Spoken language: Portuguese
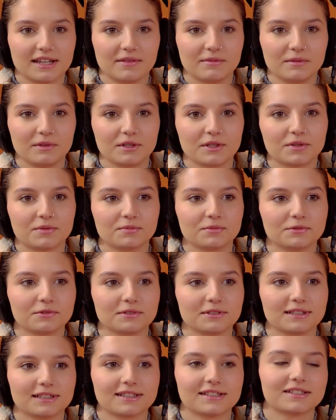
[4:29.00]
é
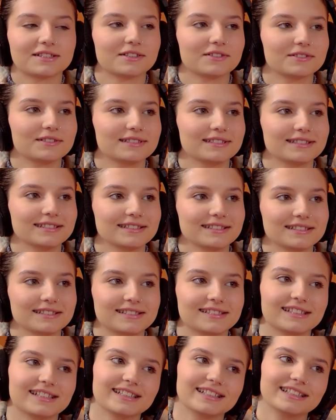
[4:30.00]
mesmo a questão de
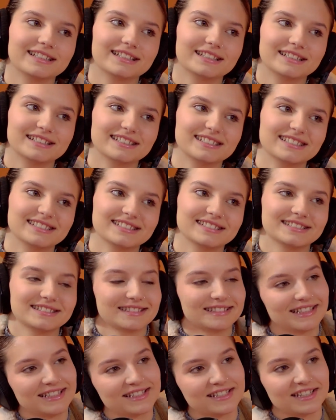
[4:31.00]
sair,
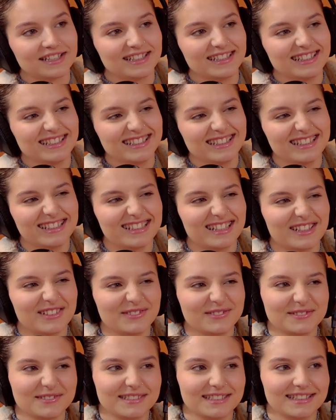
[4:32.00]
das saídas à
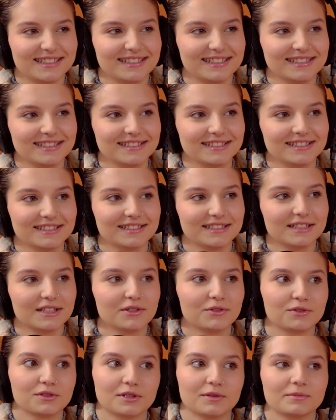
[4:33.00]
noite,
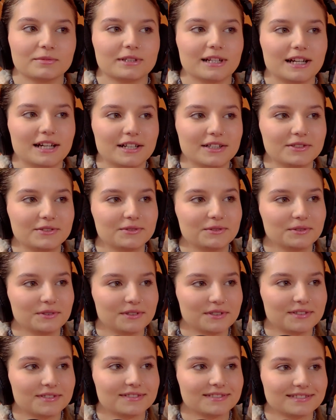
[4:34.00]
dos
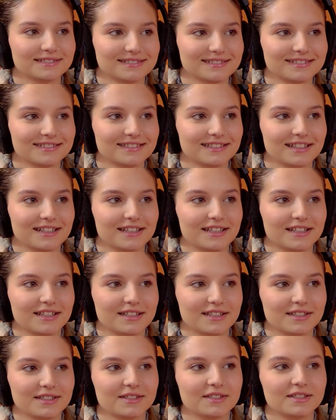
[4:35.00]
namorados. Achas é. que esse